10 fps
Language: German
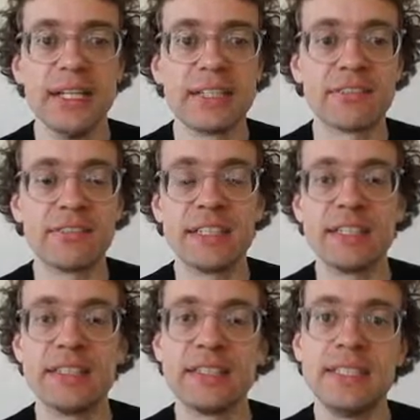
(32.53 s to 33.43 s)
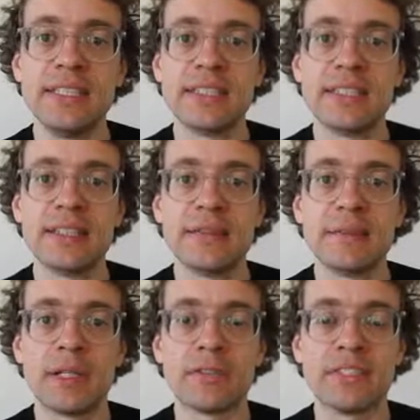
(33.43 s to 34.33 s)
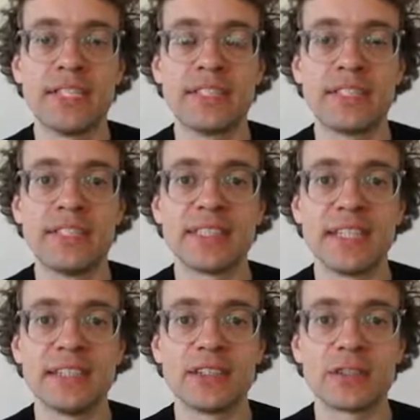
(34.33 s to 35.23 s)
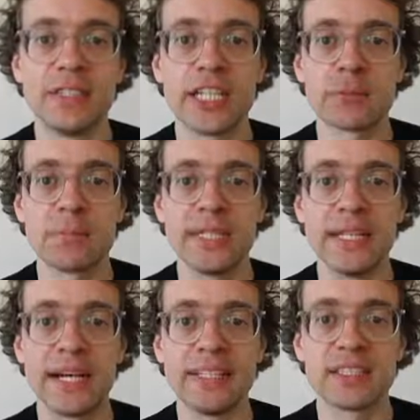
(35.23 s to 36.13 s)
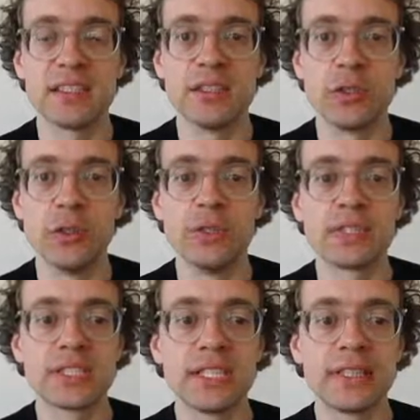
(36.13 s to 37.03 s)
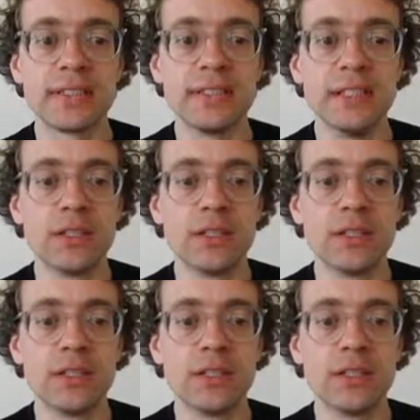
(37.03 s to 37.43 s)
Da finden Sie äh, auf dieser Internetseite zunächst bei den einzelnen Künstlern